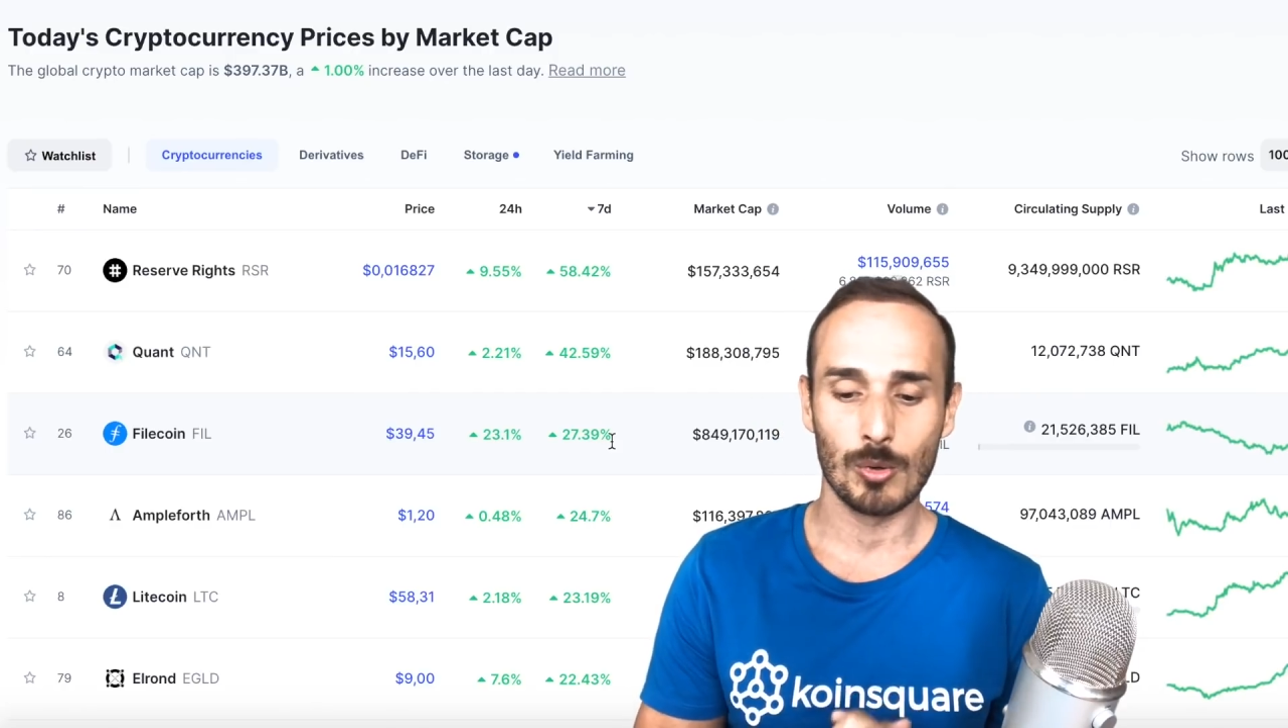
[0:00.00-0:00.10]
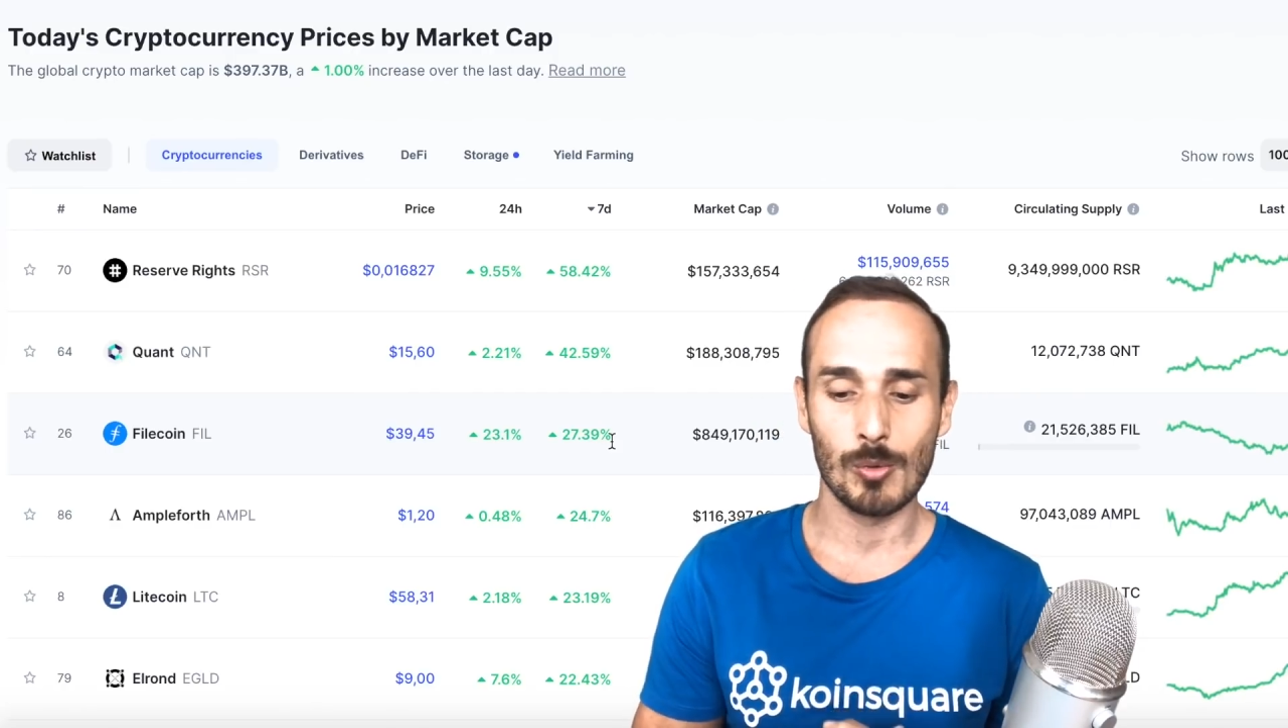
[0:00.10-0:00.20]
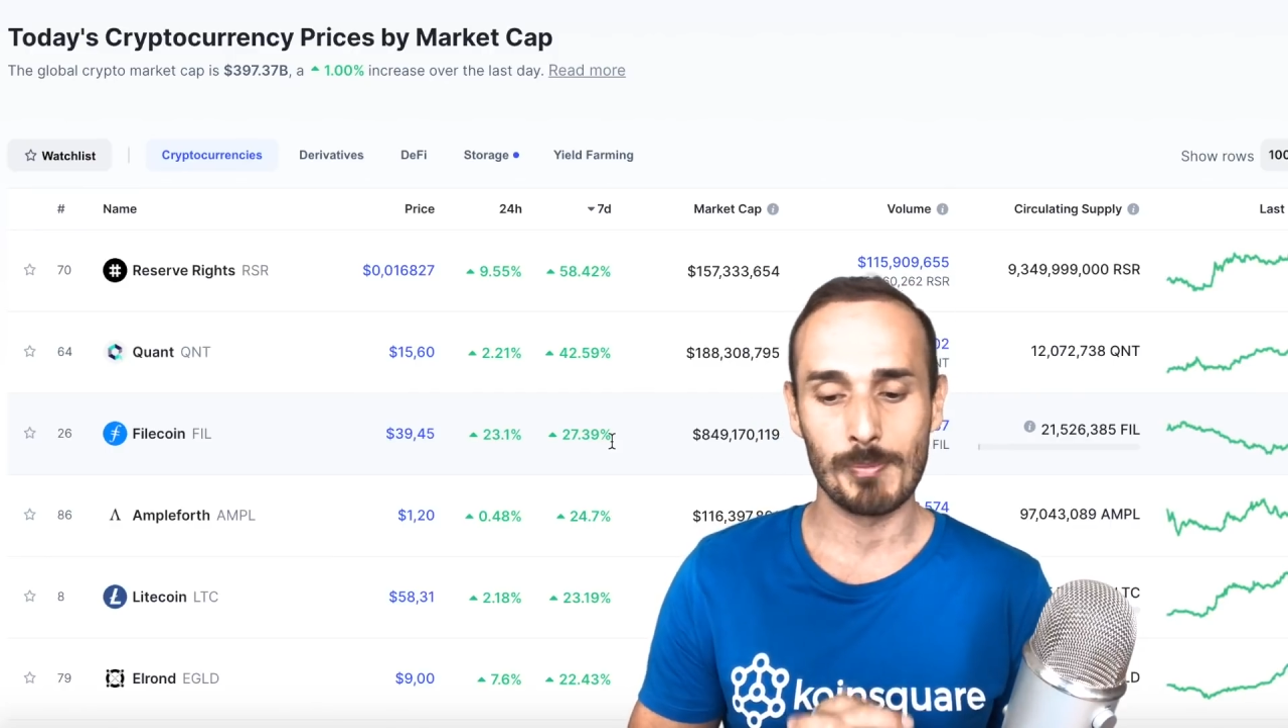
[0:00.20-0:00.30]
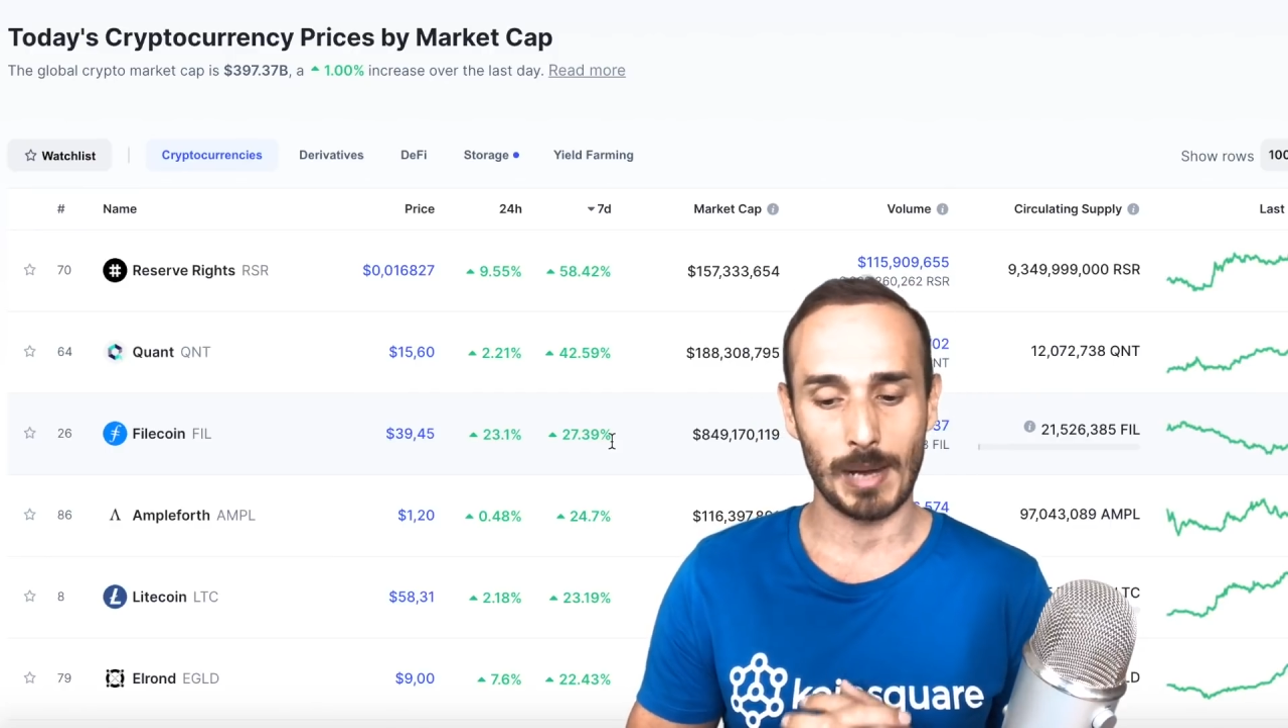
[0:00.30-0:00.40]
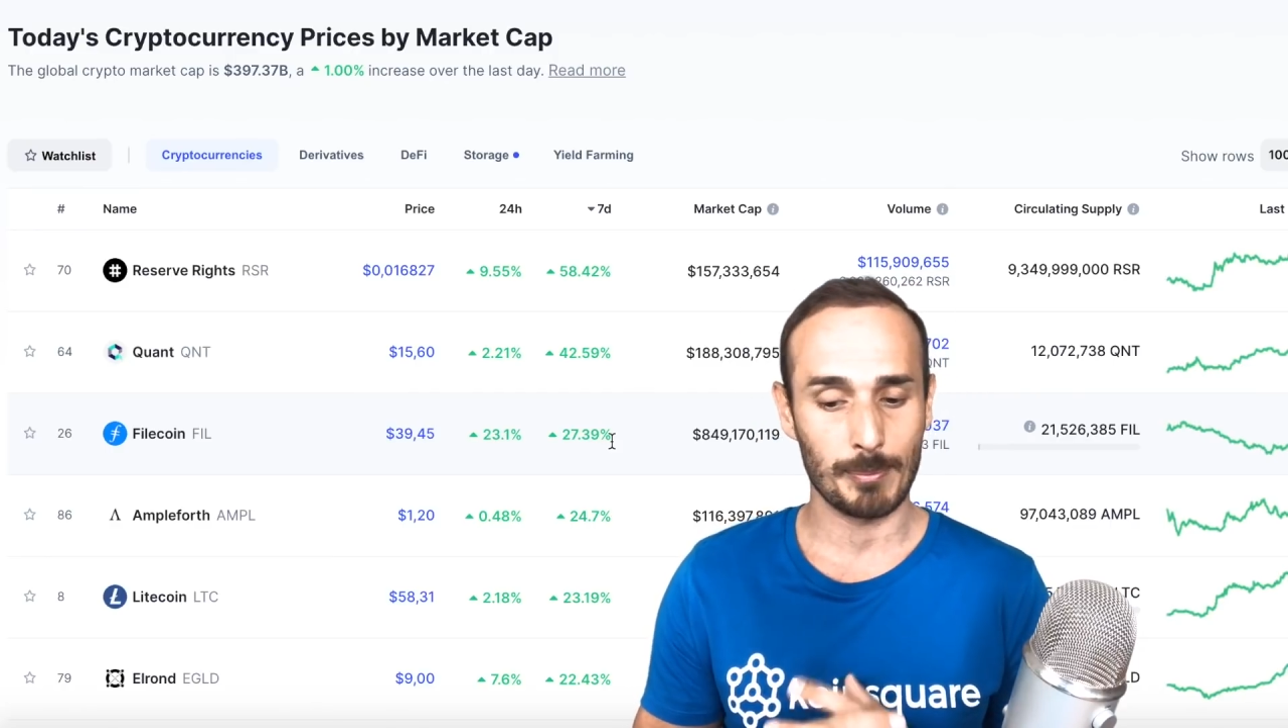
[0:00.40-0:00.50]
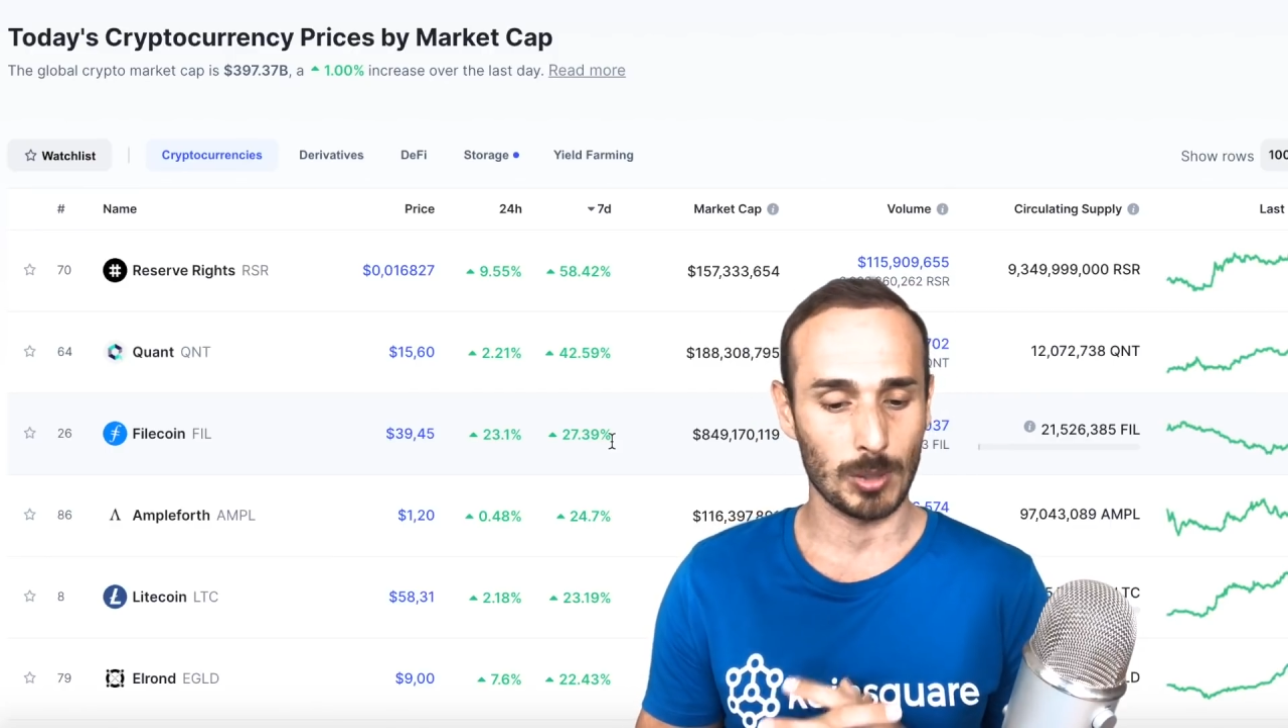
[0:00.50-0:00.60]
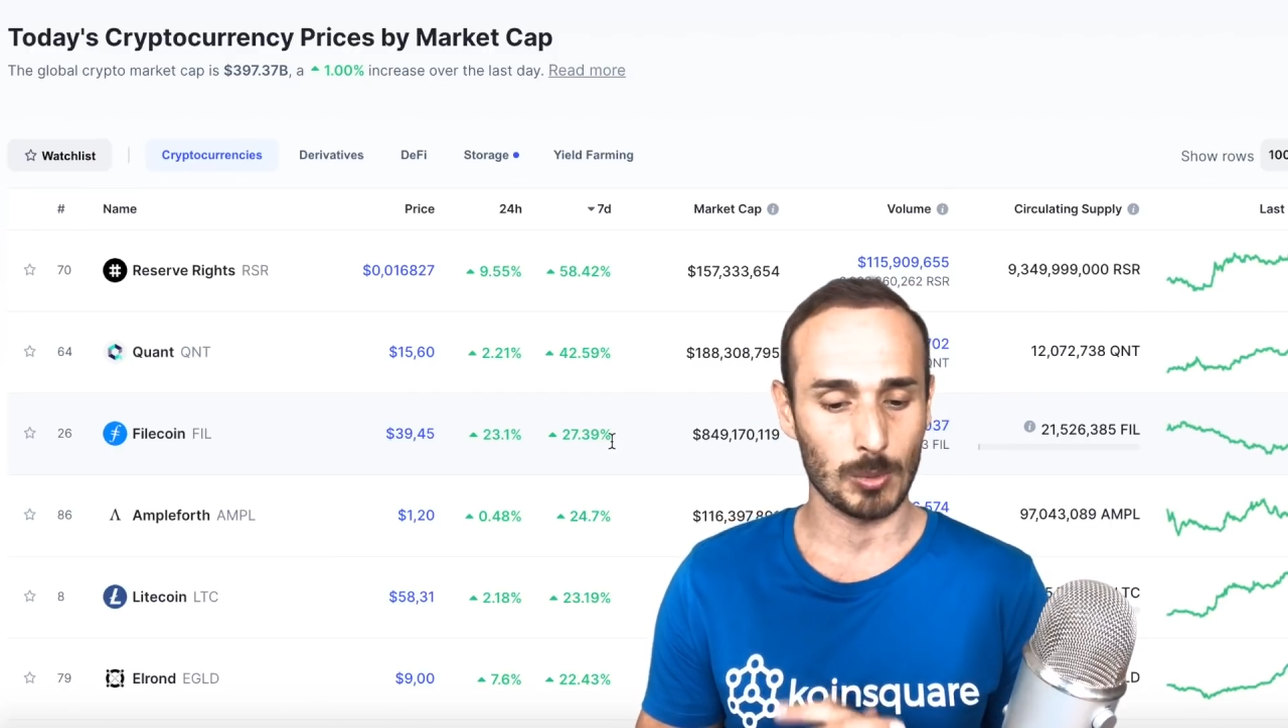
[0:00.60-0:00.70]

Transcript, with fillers: un pump a